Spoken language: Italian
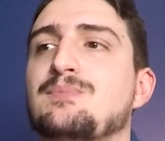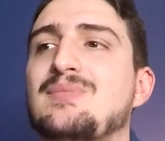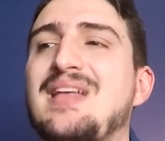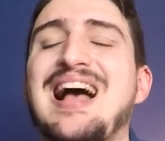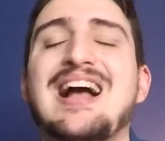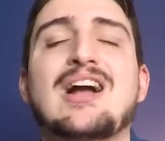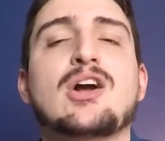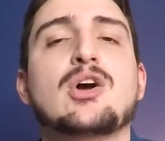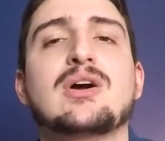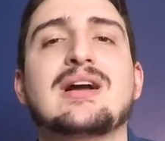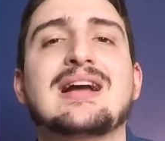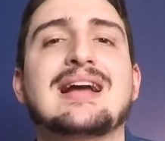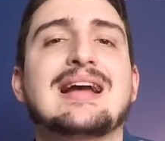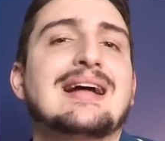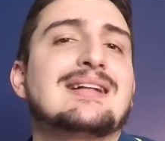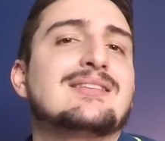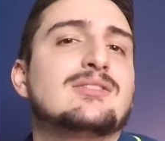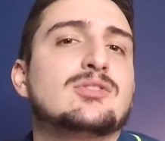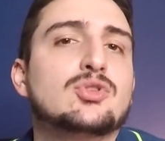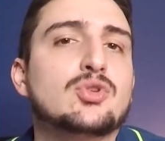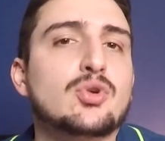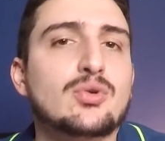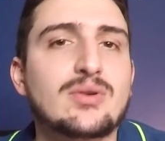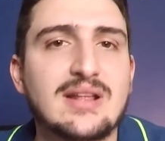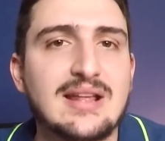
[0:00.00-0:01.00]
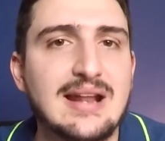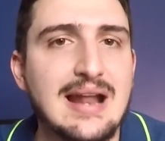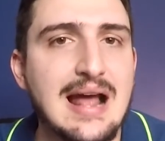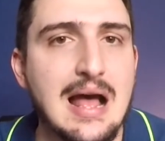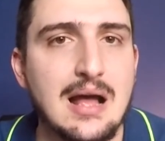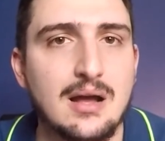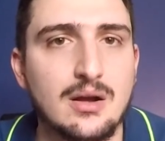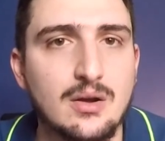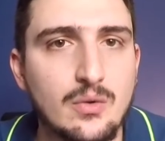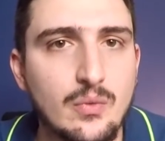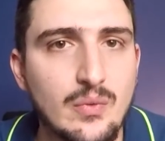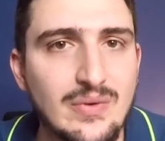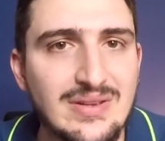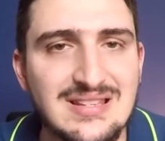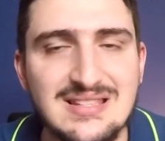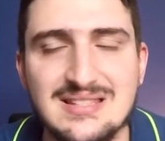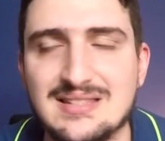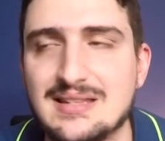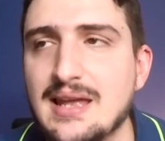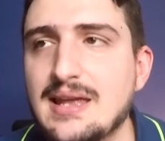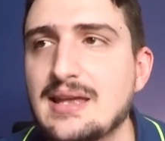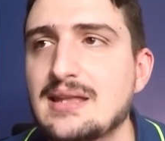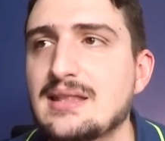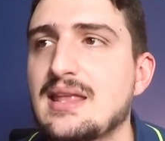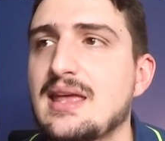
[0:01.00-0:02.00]
accantonerà
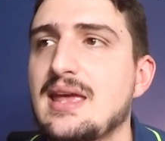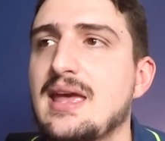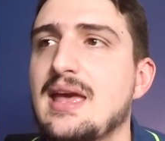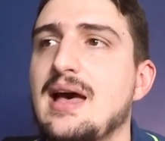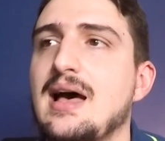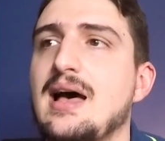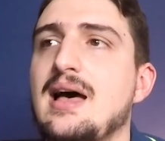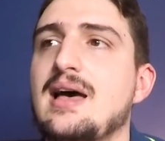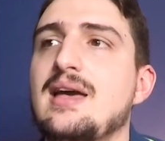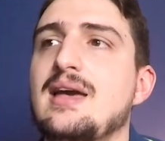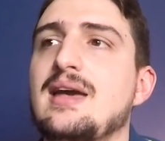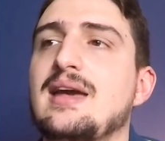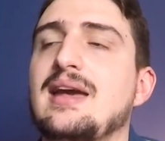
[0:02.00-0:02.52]
questa idea